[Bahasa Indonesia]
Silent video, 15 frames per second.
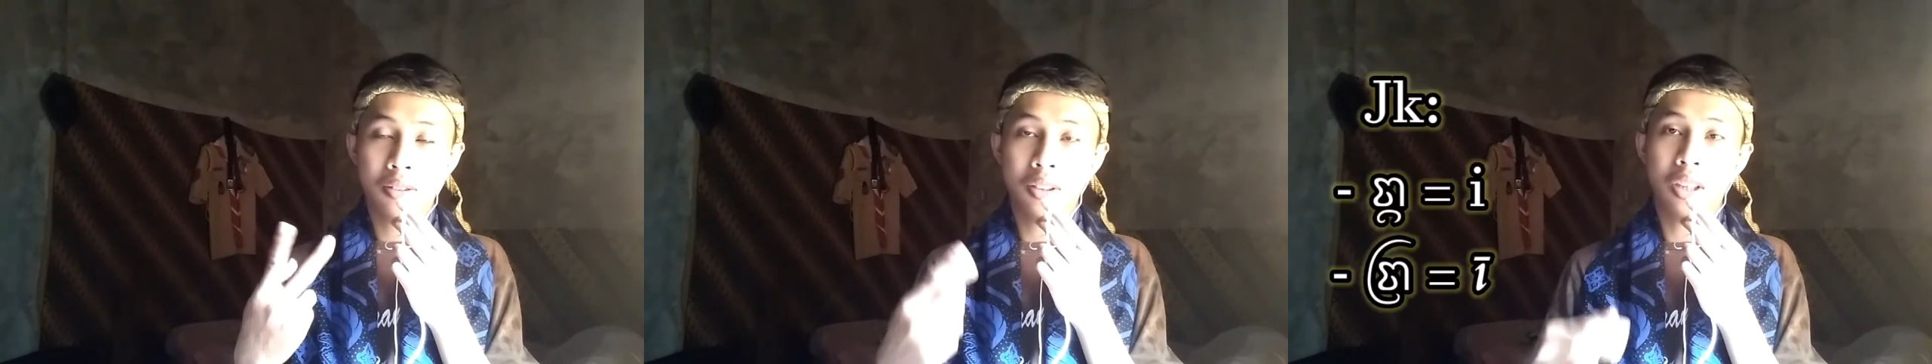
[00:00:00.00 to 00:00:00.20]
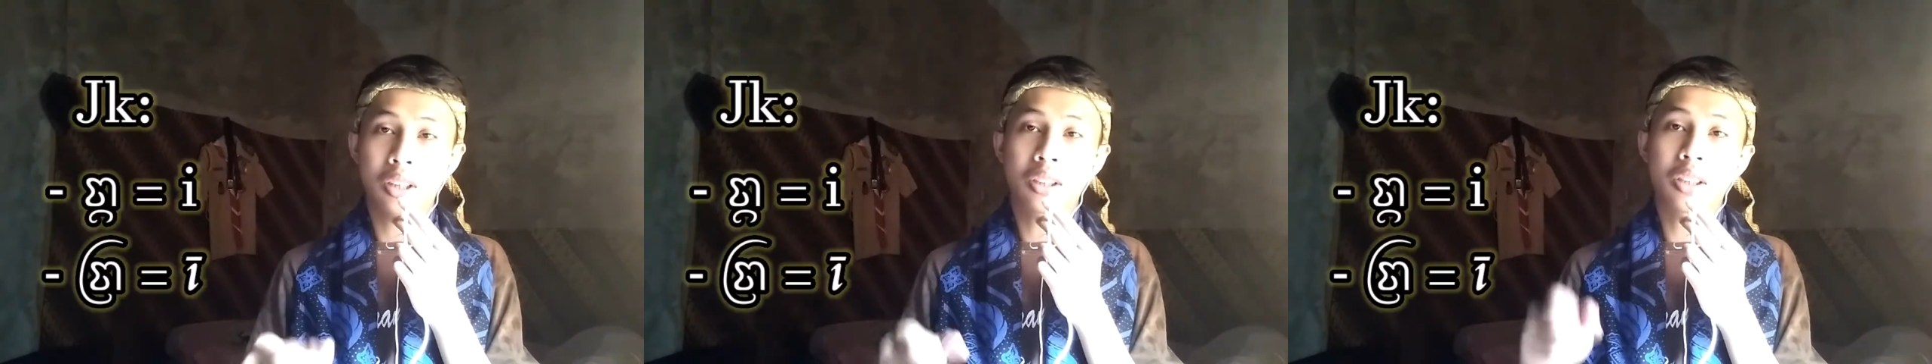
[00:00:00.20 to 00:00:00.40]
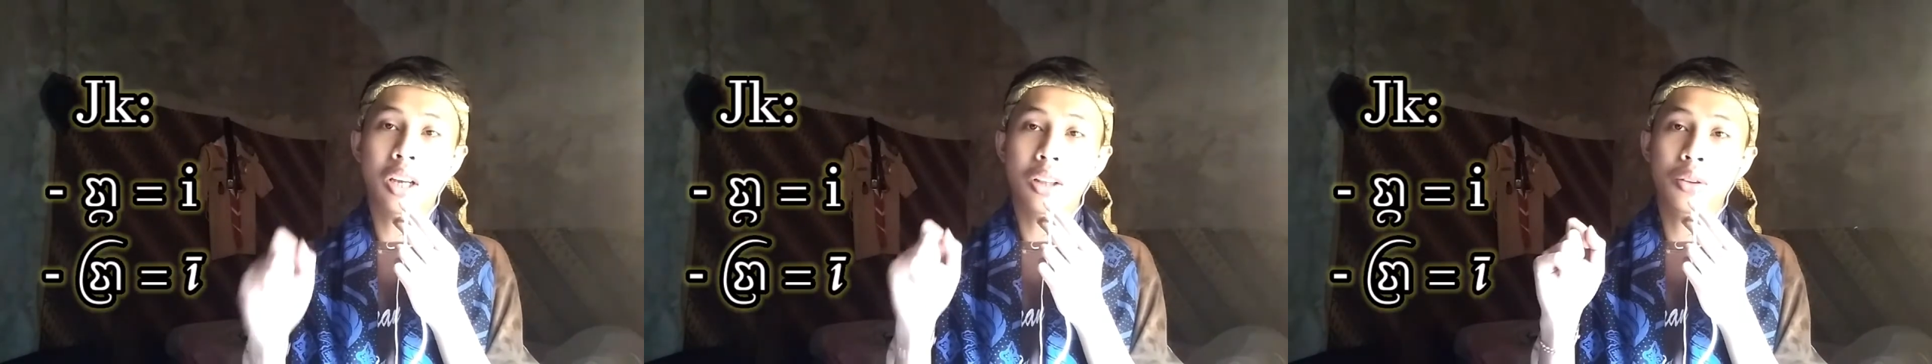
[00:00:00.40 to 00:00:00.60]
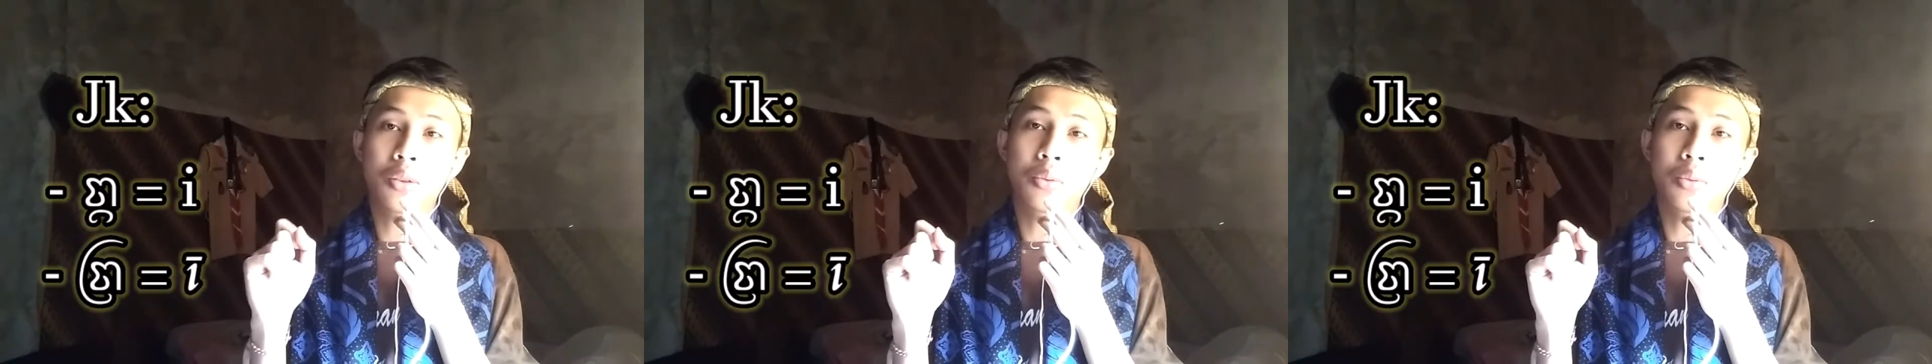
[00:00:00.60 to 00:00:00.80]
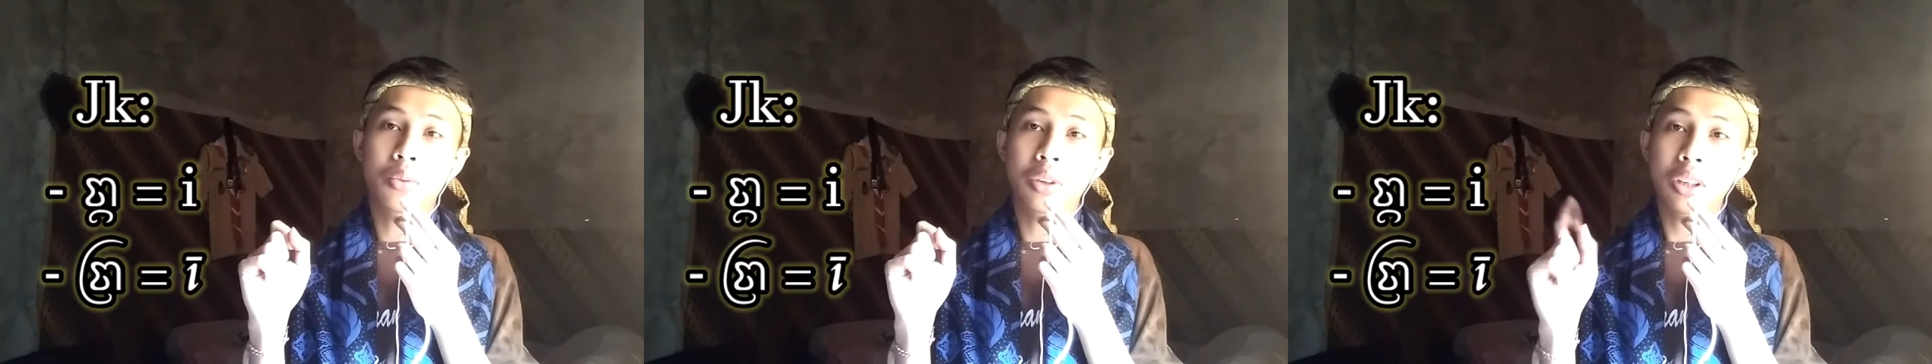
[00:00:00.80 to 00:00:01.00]
yang
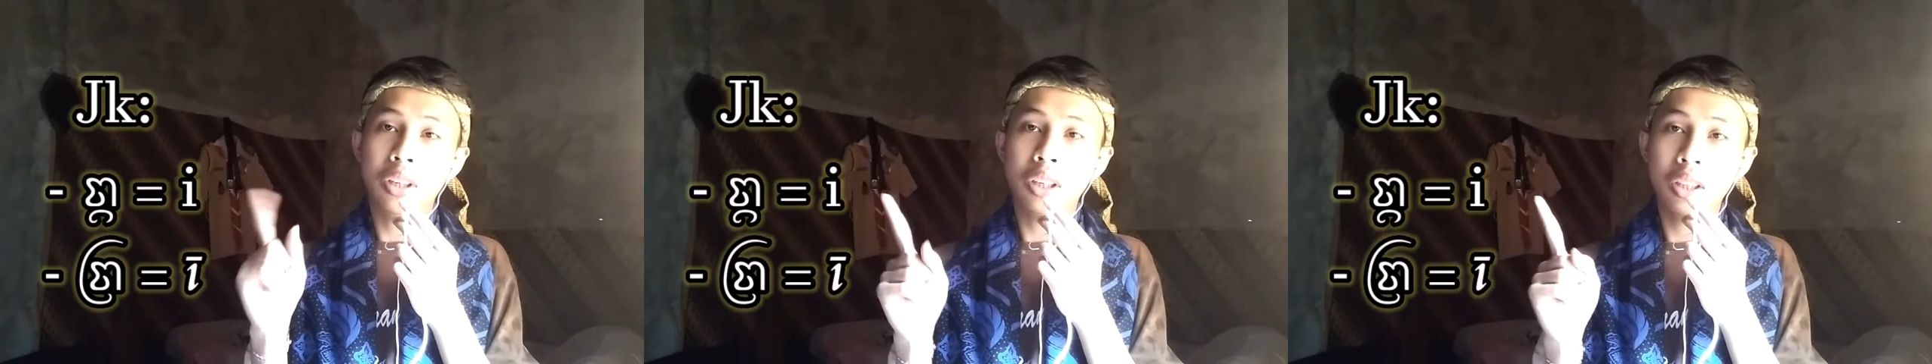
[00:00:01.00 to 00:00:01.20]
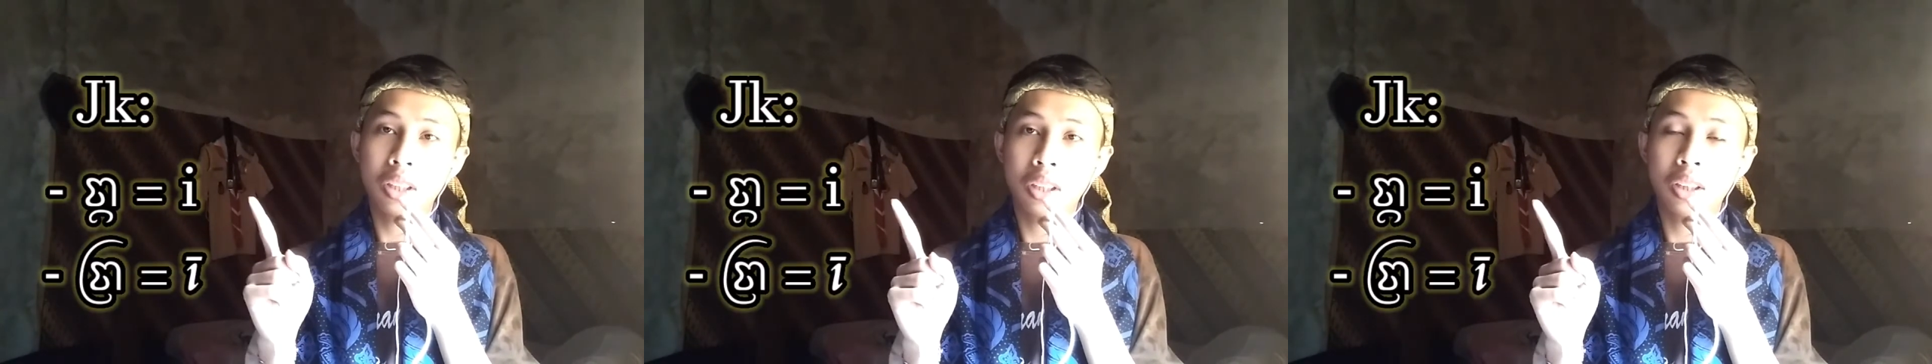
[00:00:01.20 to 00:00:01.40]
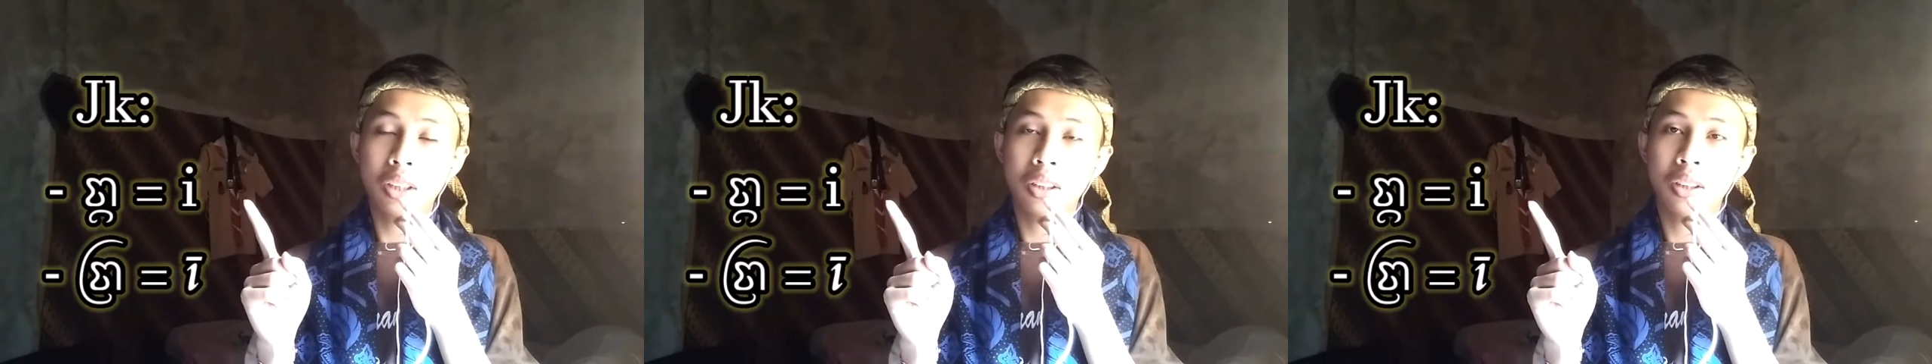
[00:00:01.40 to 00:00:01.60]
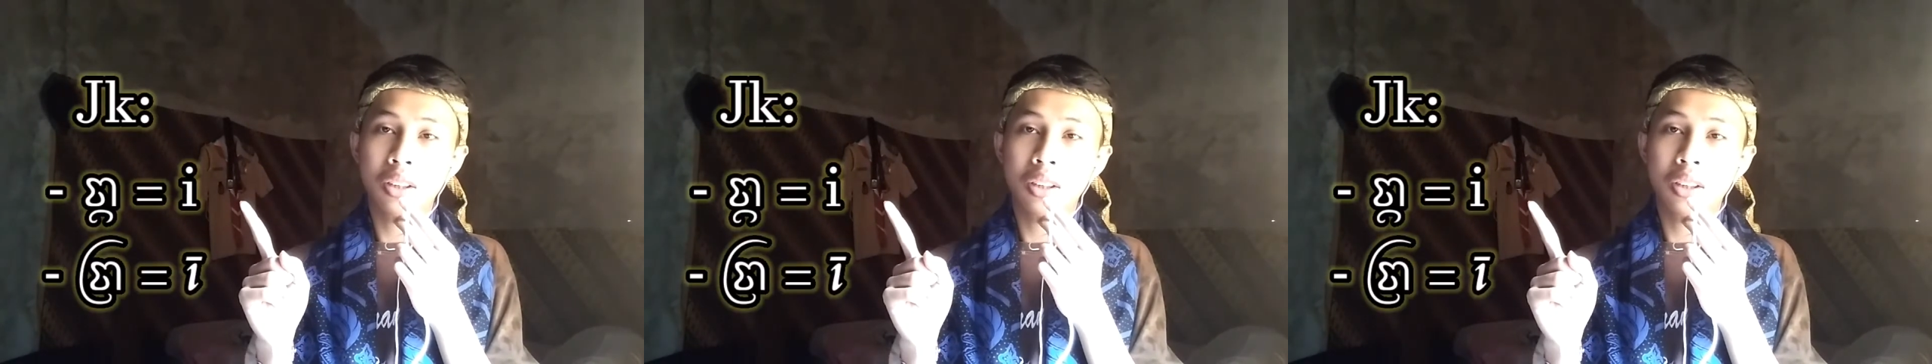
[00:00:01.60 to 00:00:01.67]
satu i